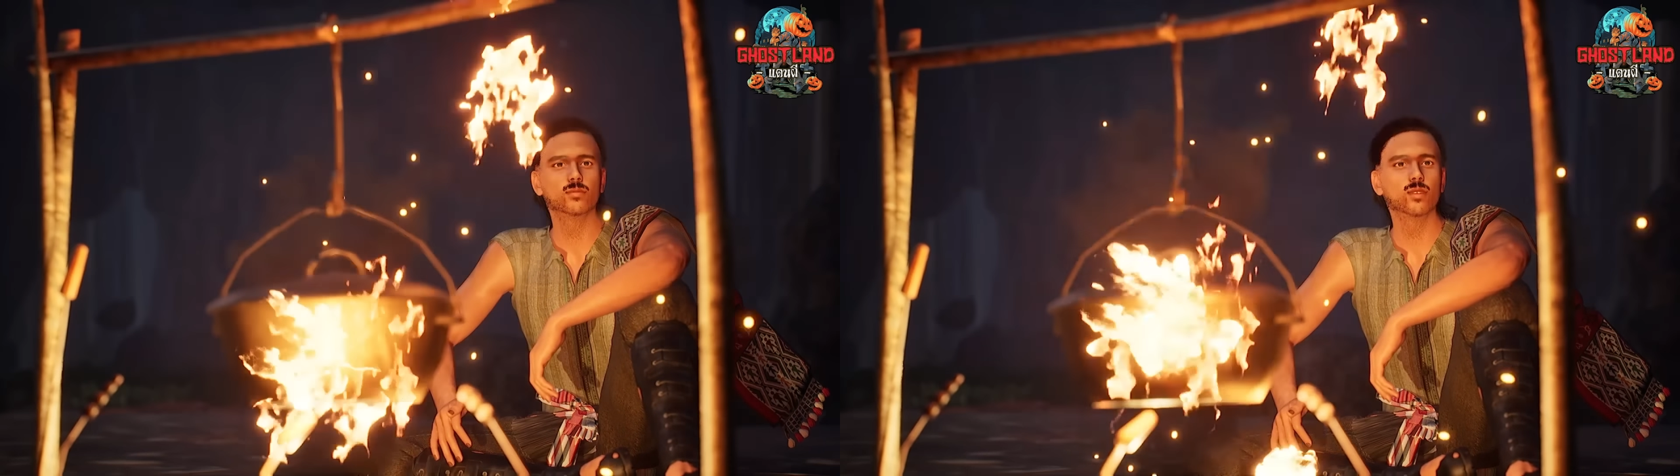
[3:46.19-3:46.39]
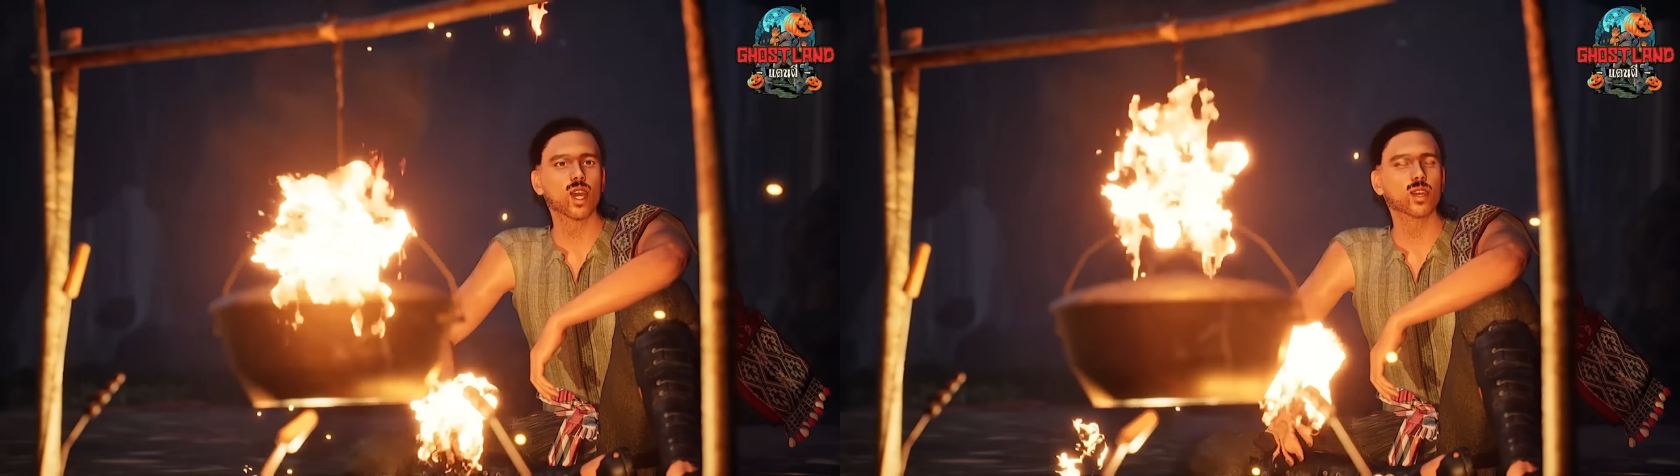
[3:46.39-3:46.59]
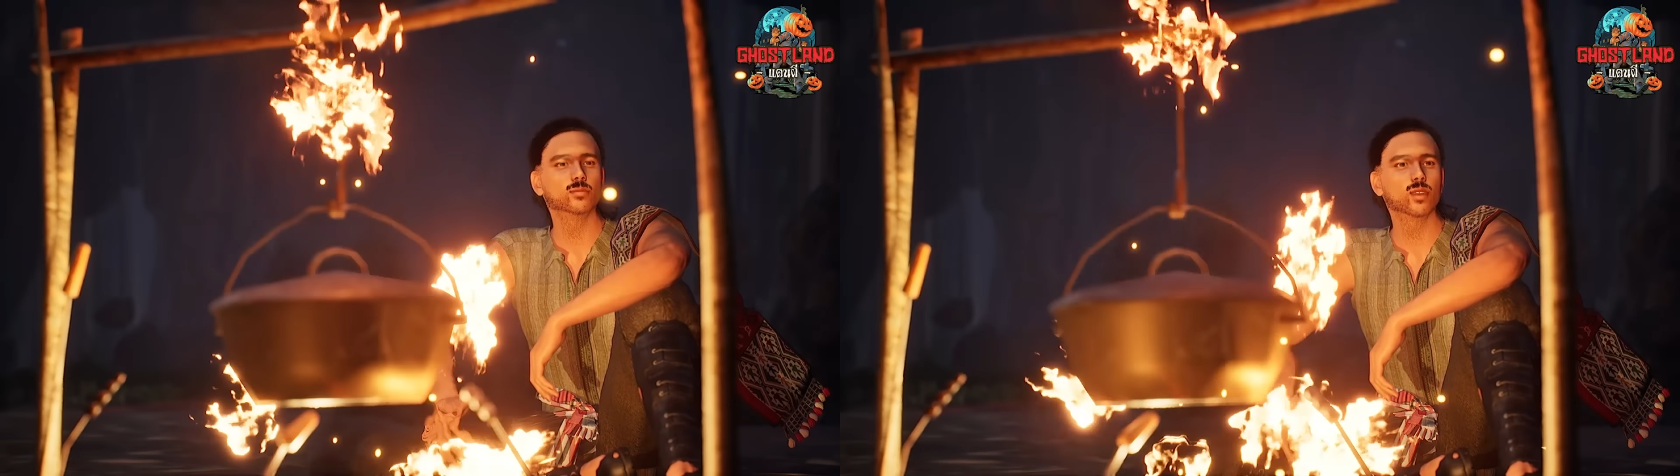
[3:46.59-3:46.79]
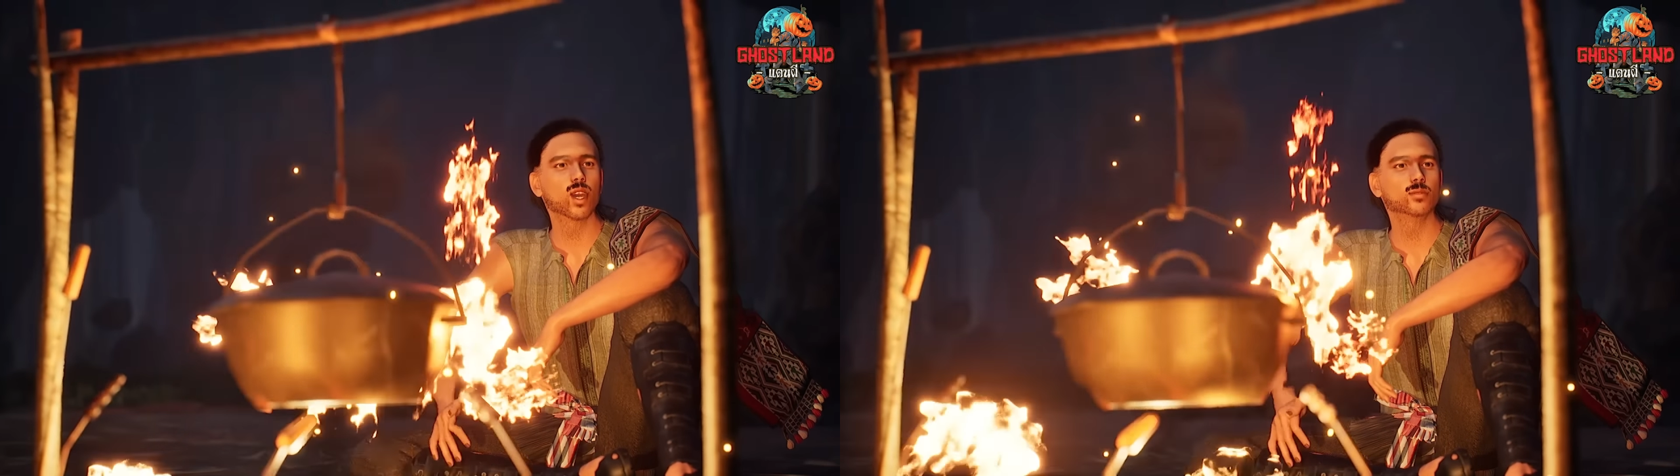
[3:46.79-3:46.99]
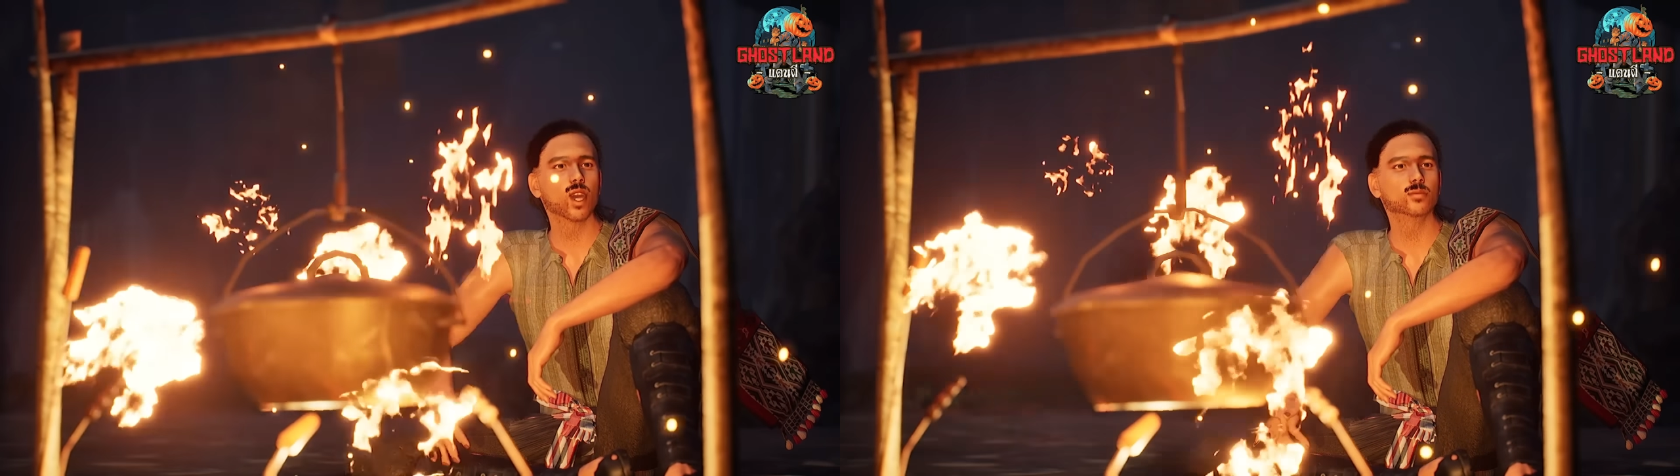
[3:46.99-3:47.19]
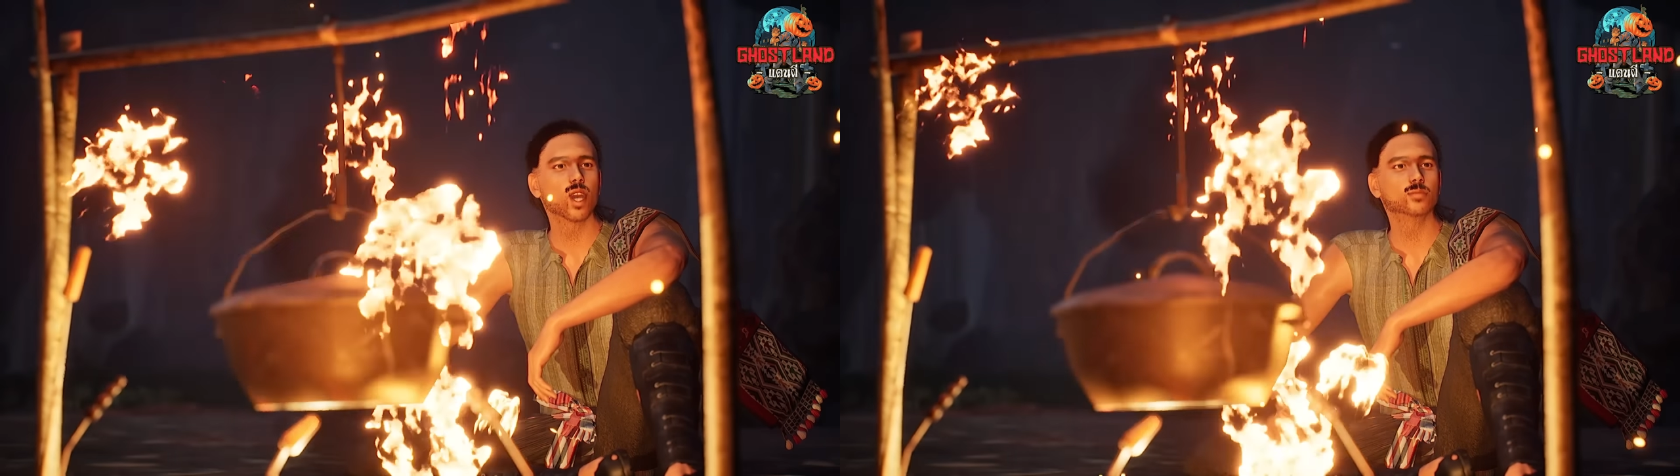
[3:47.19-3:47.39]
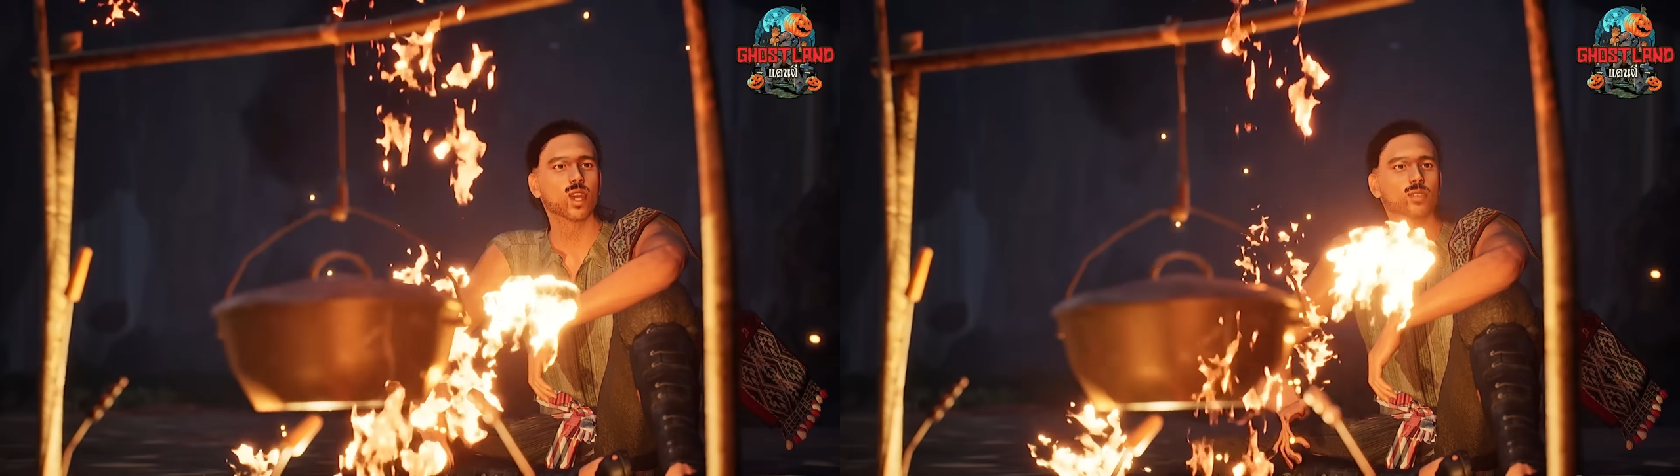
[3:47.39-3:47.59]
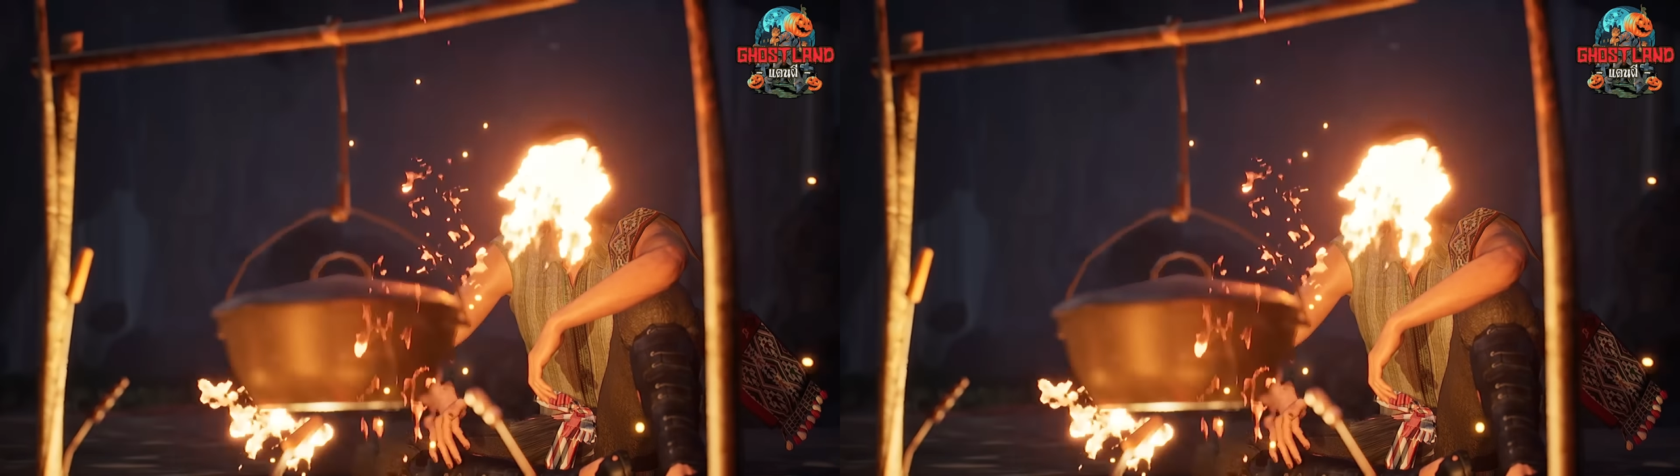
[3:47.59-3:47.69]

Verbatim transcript: ไม่รู้ทำไมเหมือนกัน